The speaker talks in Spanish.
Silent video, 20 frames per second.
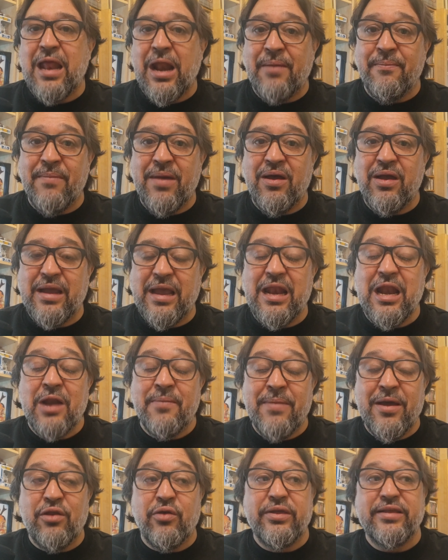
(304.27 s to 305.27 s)
que el,
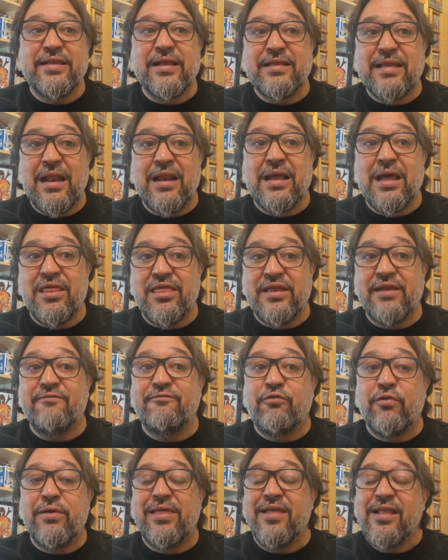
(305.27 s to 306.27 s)
hermano de esta tal
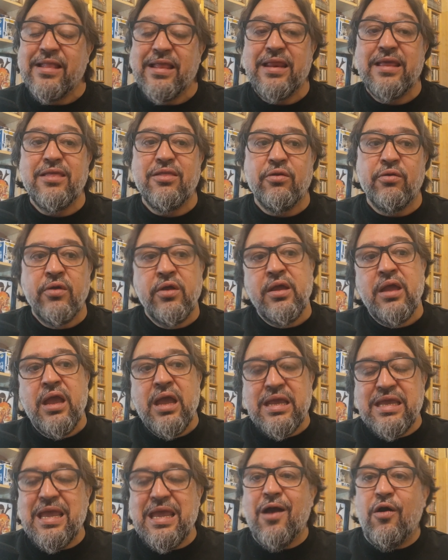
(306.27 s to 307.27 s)
Catherine fuera detenido.
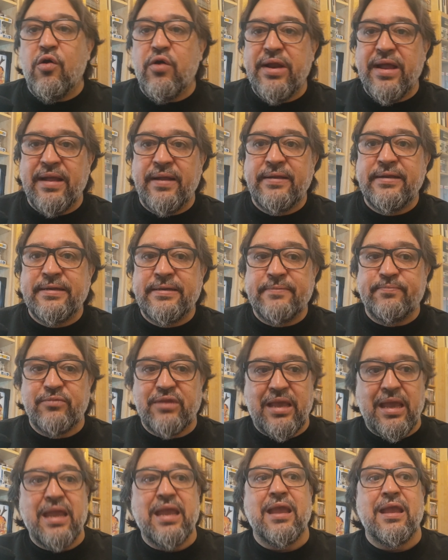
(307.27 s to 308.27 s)
Y ahora
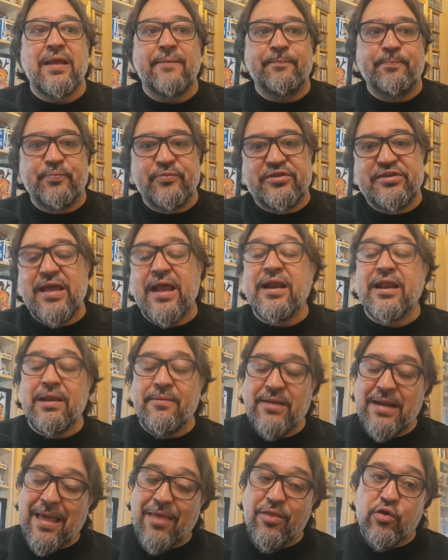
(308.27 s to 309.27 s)
que se han
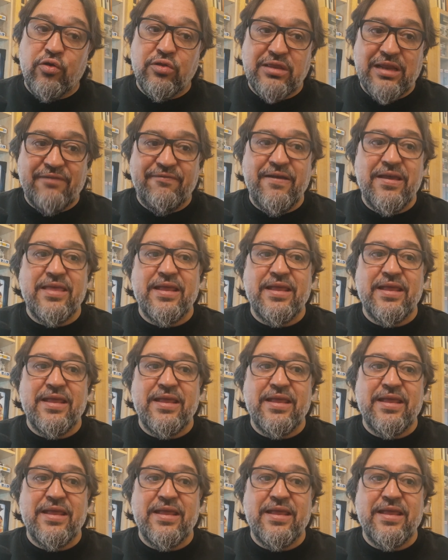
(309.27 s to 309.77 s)
revelado contra